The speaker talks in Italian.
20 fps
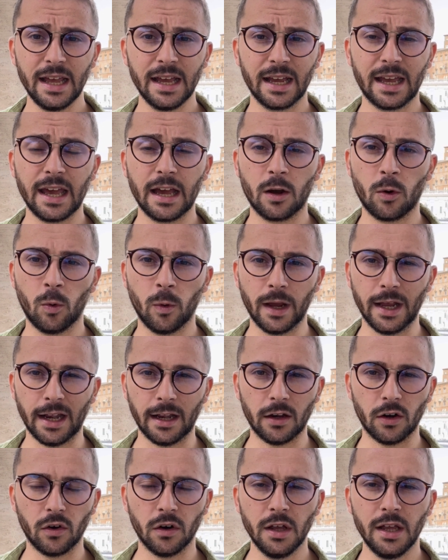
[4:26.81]
che è
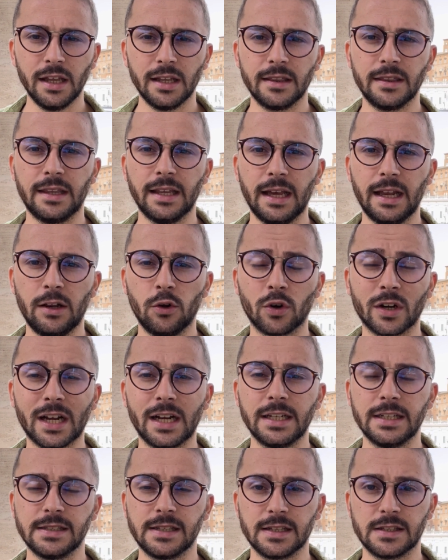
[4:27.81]
quello
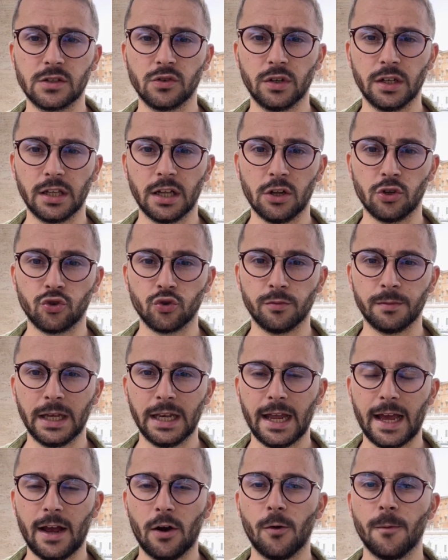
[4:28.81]
dell'organizzazione del
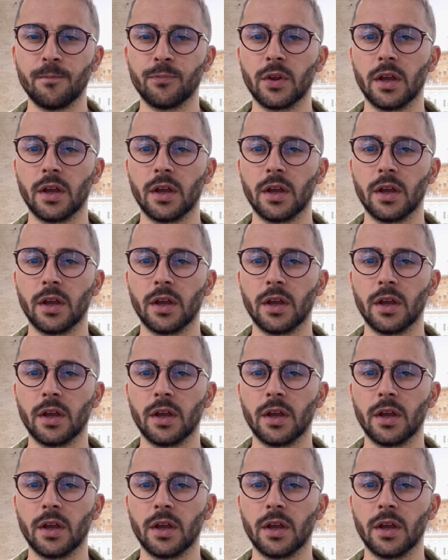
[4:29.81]
Giubileo.